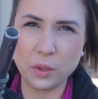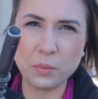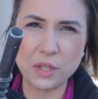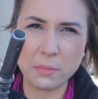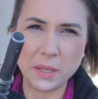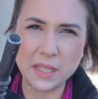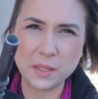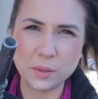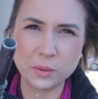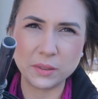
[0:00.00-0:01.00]
Como chama
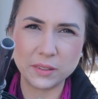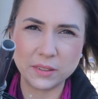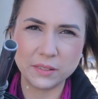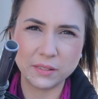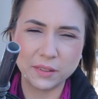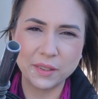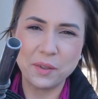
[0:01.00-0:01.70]
isso? Revolve.